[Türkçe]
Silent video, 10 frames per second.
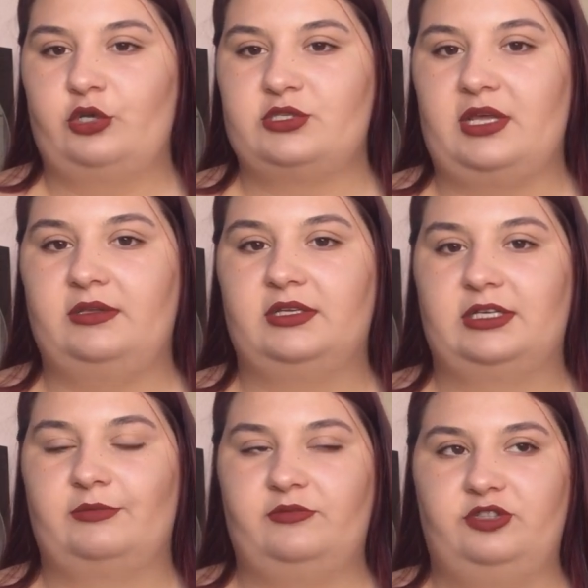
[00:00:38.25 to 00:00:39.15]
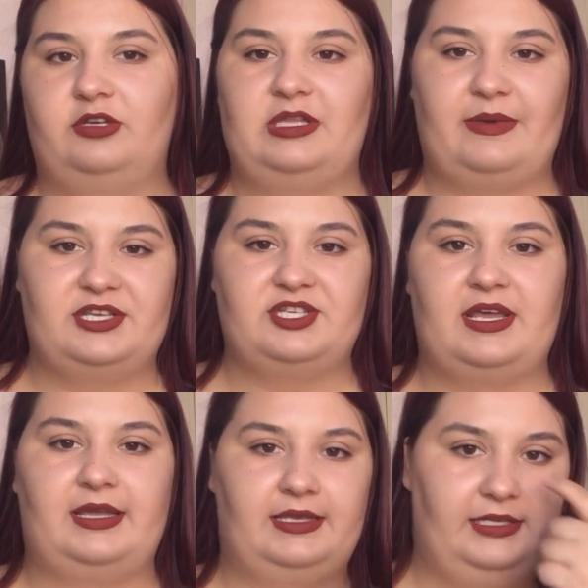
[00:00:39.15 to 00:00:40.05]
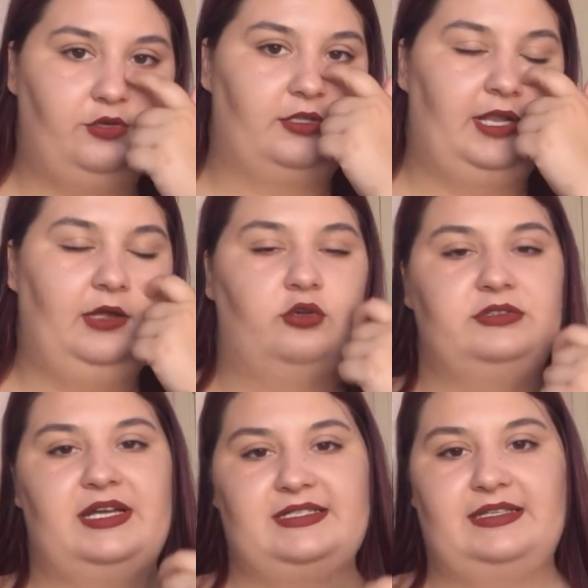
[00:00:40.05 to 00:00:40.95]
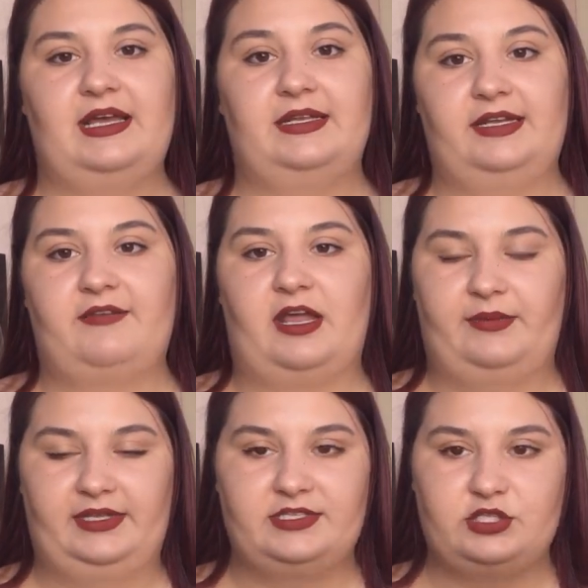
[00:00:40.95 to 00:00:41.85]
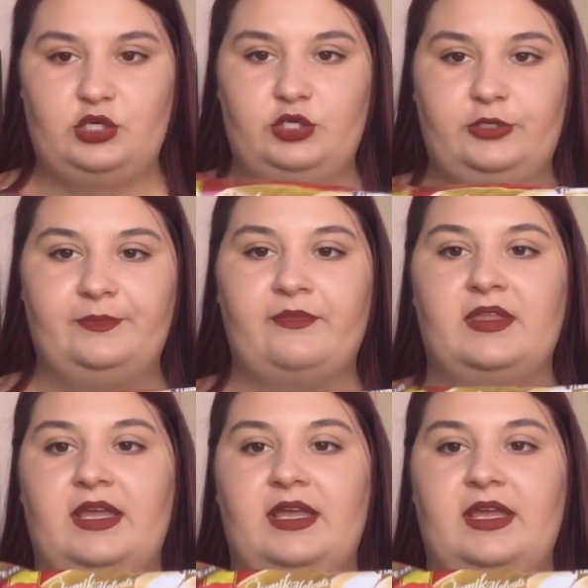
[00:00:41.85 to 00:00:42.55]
O yüzden e, bu videoyu da başlarken ilk olarak o tarz detayları vermek istiyorum.